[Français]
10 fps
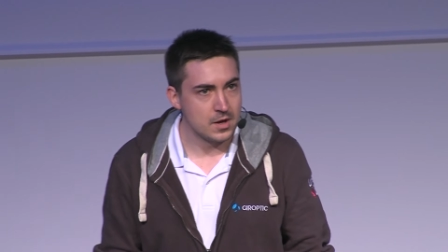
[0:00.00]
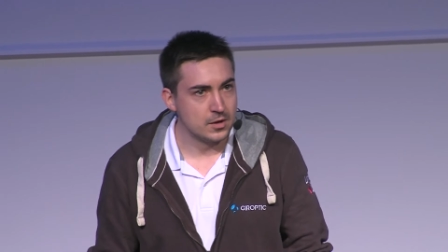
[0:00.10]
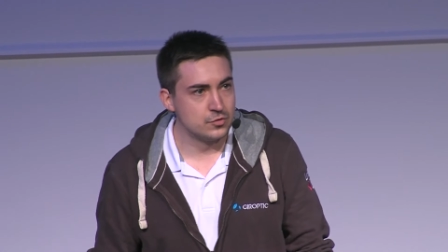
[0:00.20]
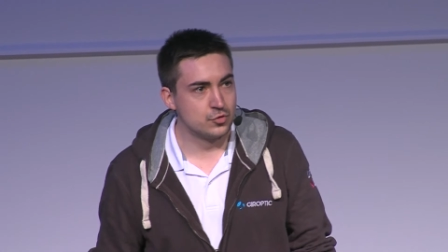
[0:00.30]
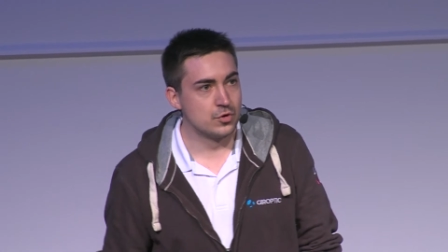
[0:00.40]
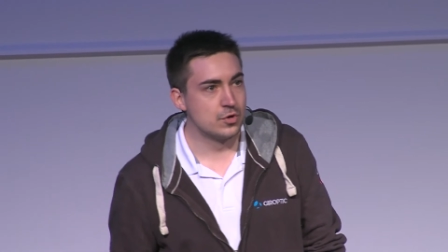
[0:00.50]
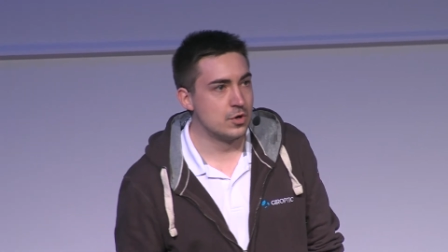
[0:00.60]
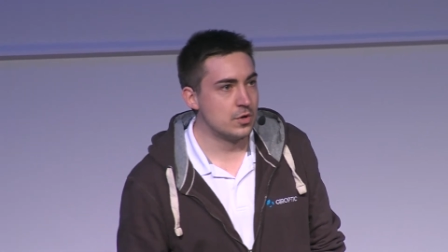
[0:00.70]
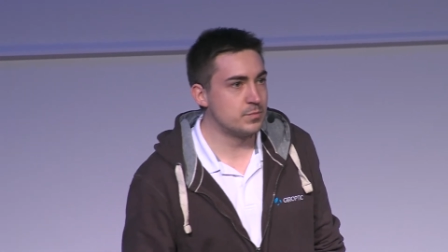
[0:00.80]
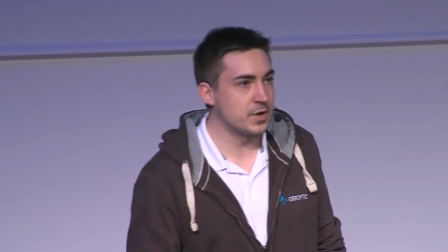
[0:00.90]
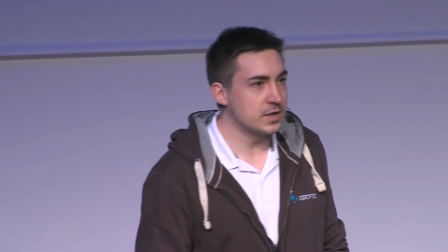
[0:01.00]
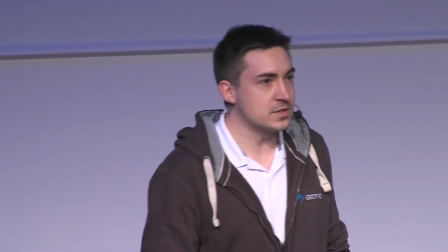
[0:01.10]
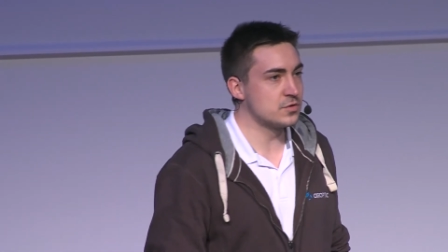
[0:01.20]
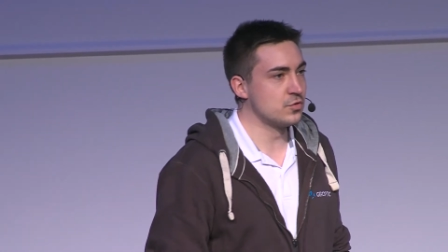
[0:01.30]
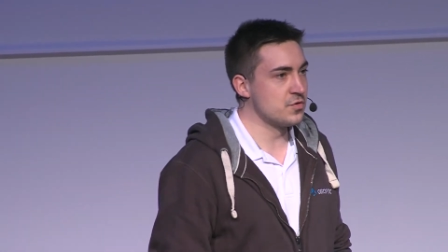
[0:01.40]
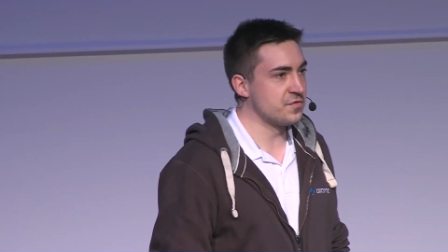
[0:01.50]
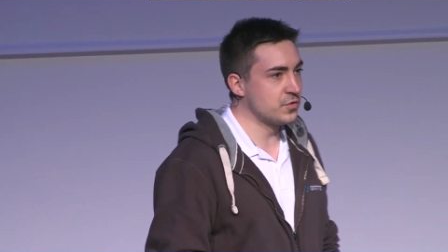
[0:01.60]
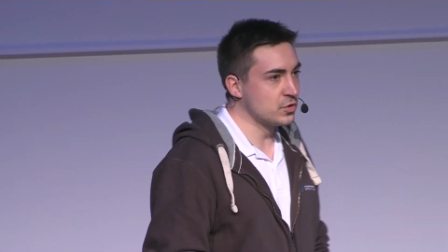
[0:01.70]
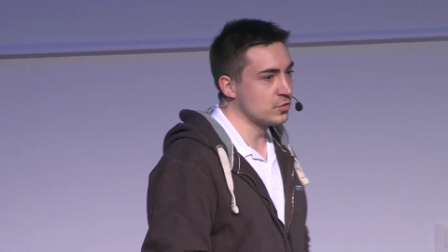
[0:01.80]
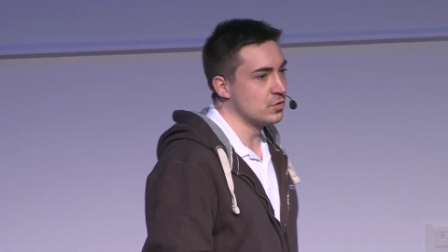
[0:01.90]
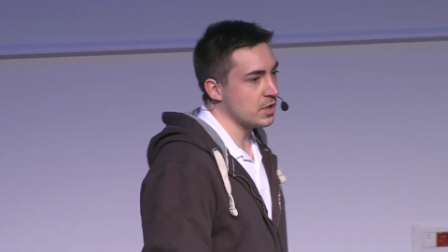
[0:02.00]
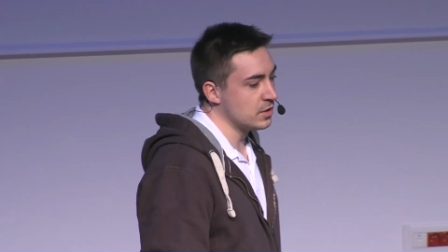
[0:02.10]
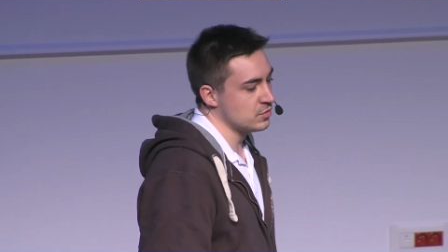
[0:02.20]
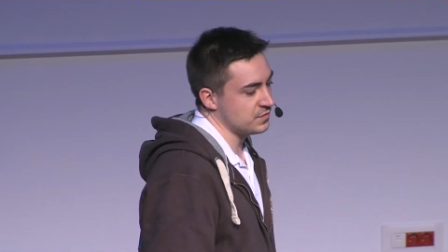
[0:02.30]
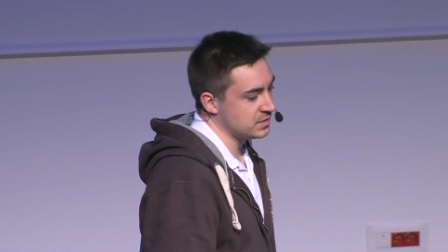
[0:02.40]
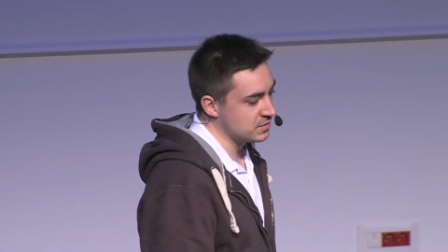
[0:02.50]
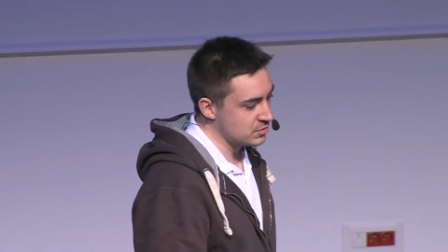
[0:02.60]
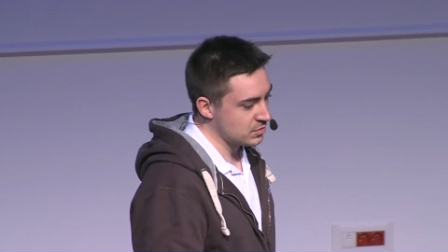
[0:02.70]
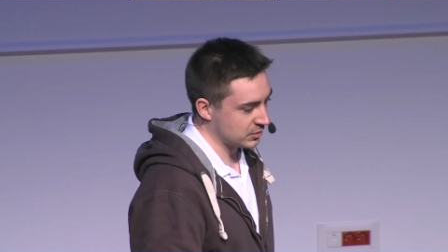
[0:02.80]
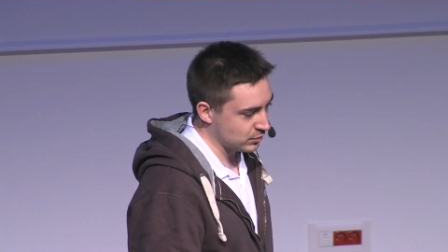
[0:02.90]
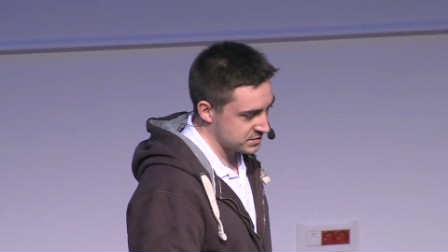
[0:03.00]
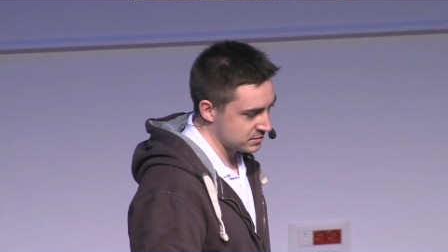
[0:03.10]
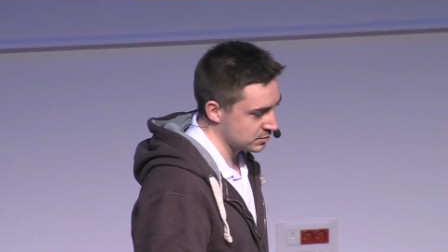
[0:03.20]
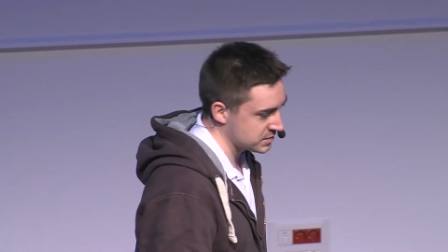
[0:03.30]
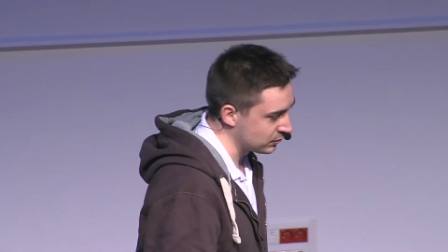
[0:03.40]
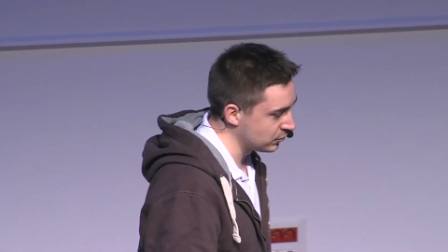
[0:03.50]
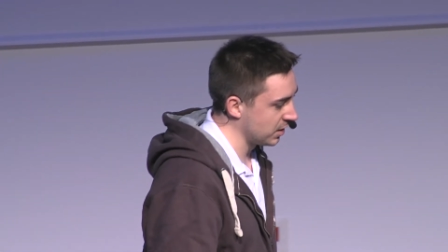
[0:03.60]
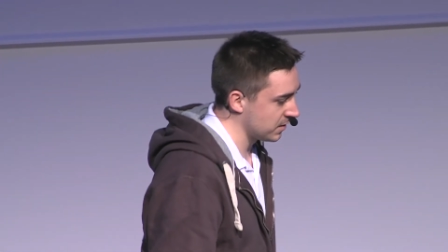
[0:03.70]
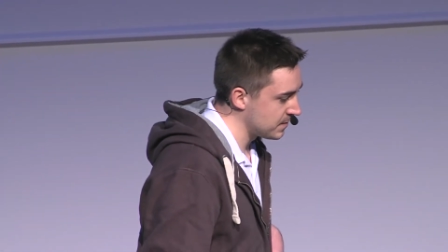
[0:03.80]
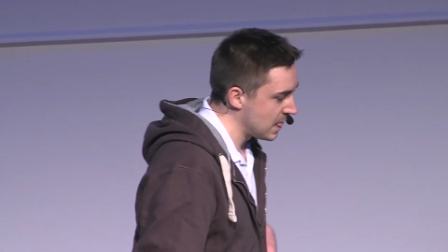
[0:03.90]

de prise de photos et de vidéos à 360 degrés.